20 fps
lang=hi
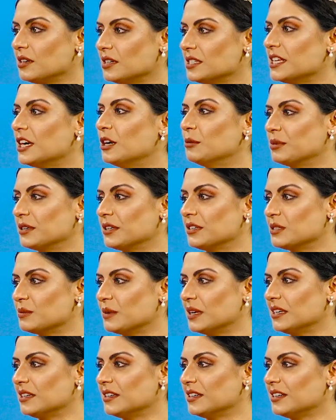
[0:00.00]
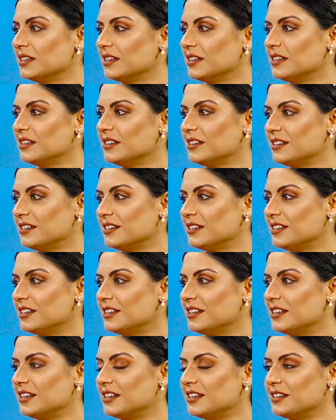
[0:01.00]
girls help her as well.
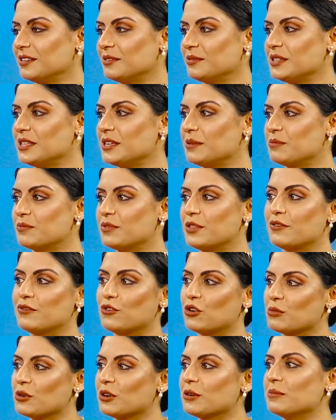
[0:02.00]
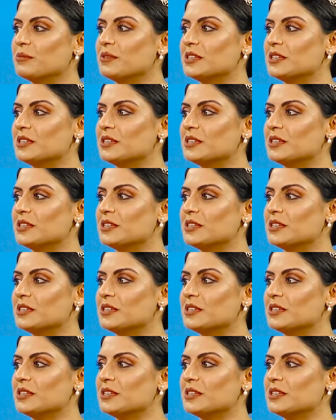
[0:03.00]
Uh, the the former